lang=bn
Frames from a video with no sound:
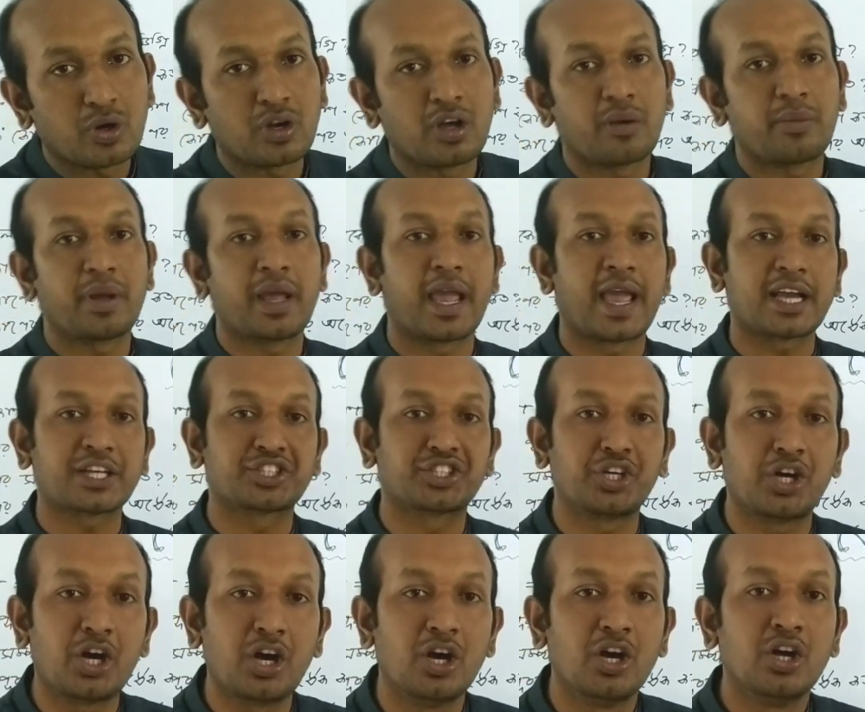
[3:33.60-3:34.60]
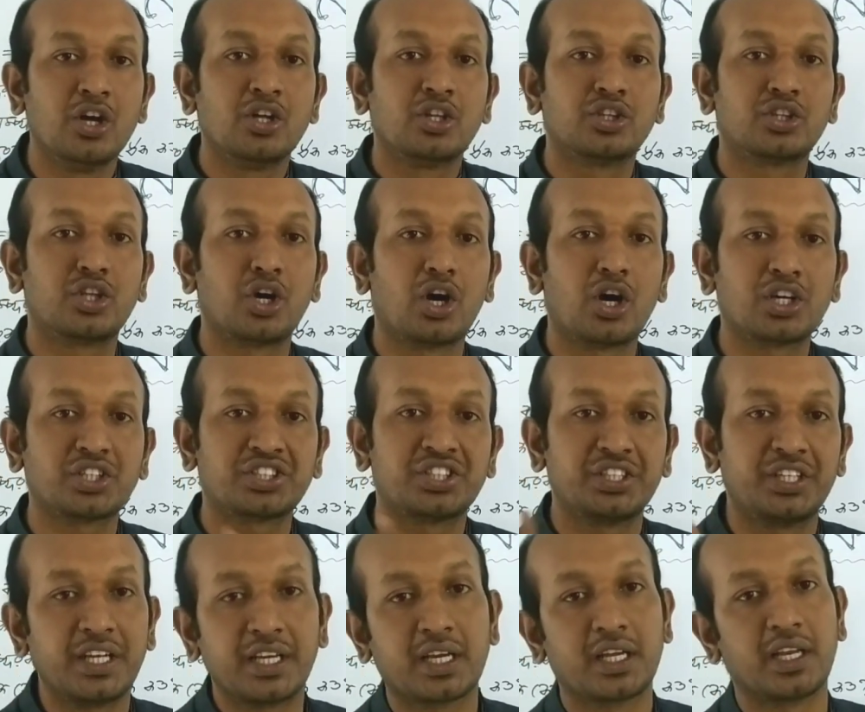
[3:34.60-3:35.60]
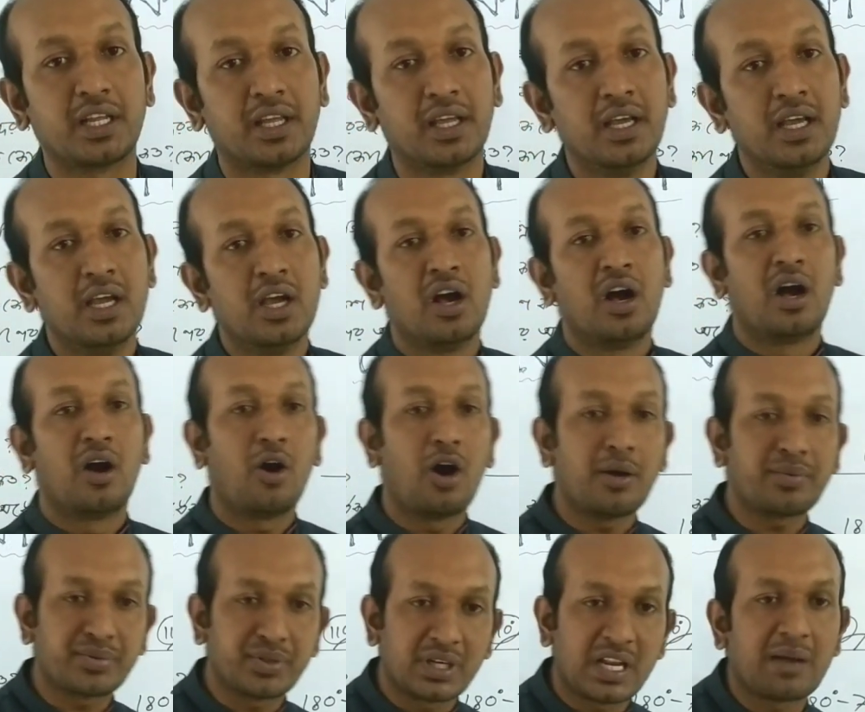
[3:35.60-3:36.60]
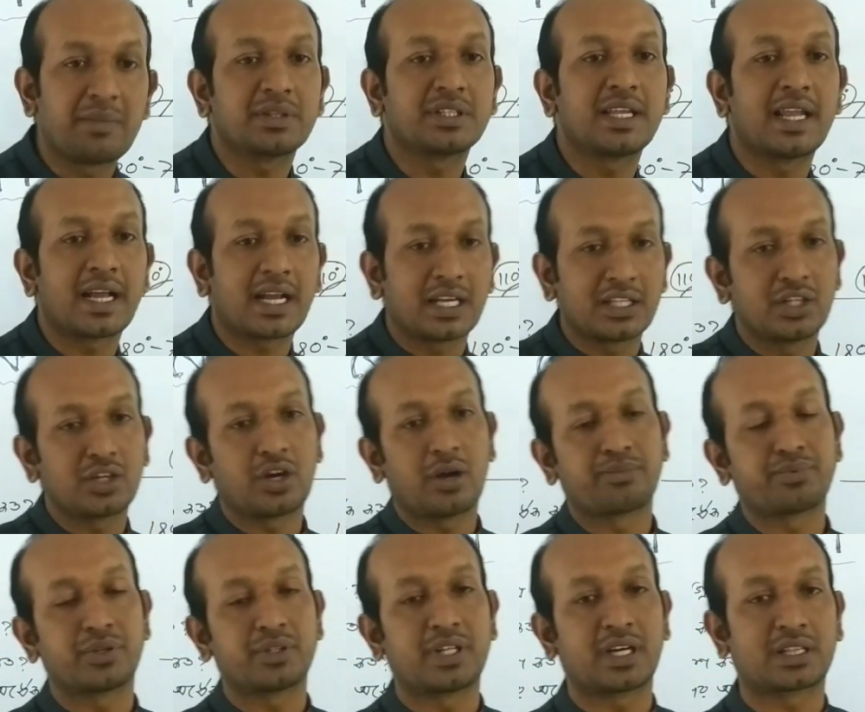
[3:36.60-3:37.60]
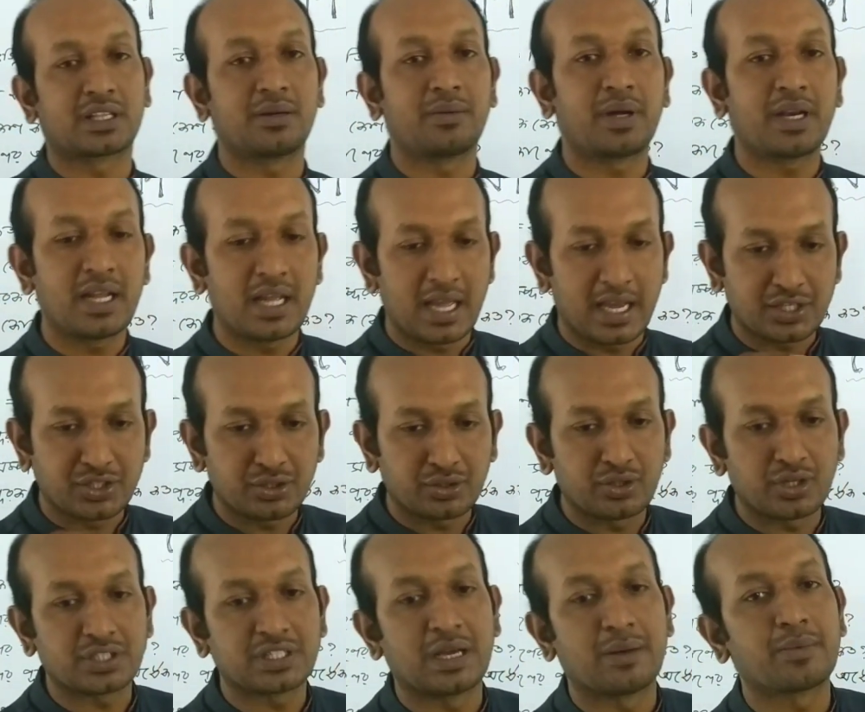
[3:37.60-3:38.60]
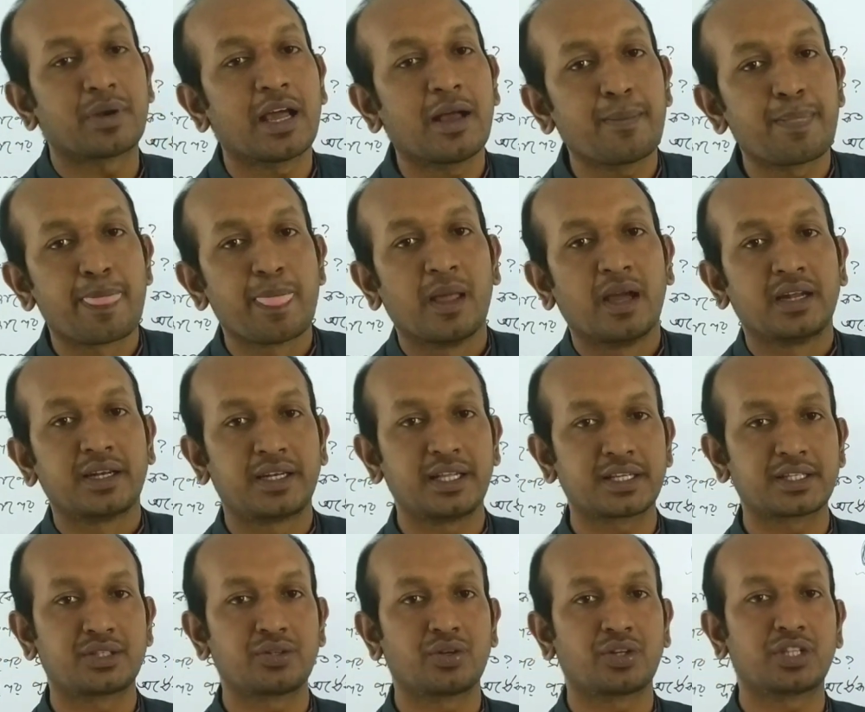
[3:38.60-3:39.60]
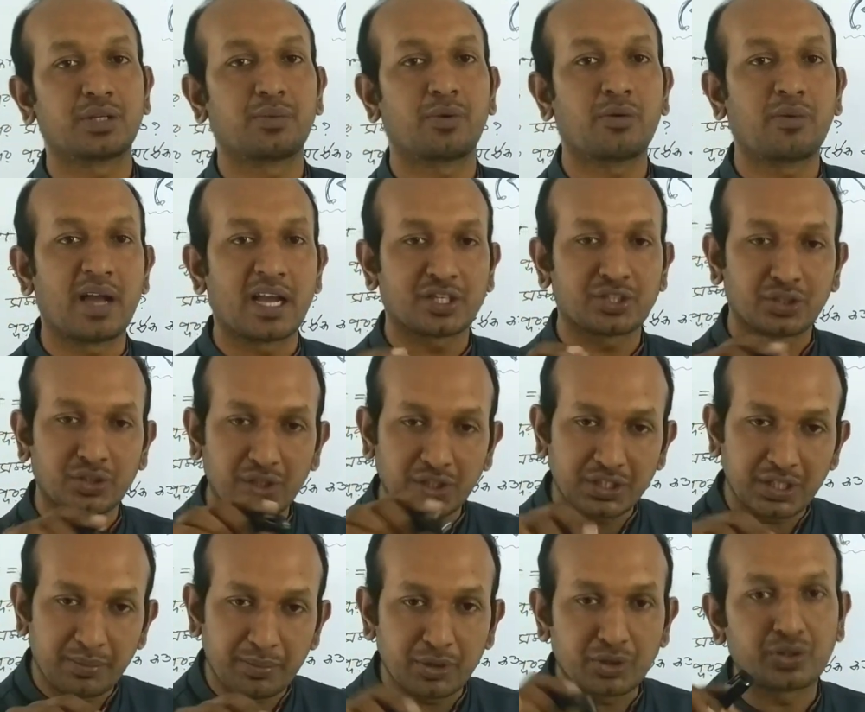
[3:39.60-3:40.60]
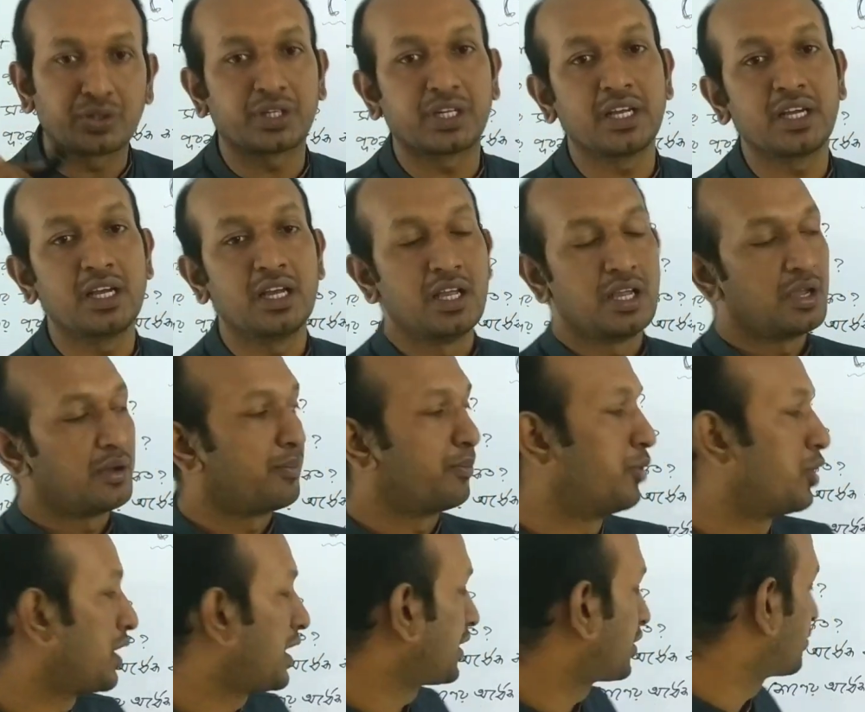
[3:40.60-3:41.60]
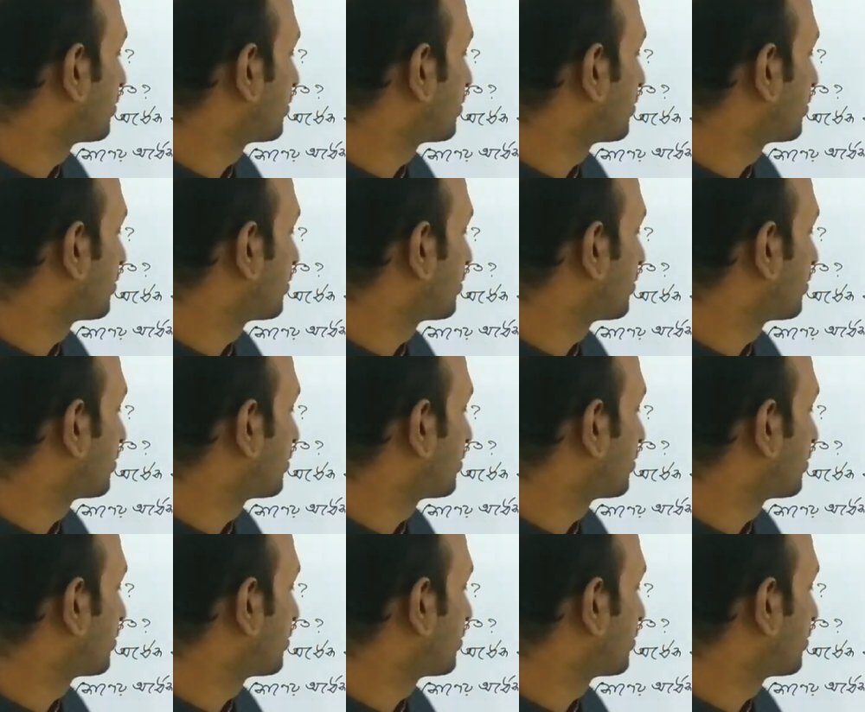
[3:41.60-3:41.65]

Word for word: কোণ হবে একশো দশ ডিগ্রি অপশনে আমাদের একাধিক অপশন থাকতে পারে একশো দশে আমরা টিক চিহ্ন দেবো বা একশো দশের বৃত্তটি ভরাট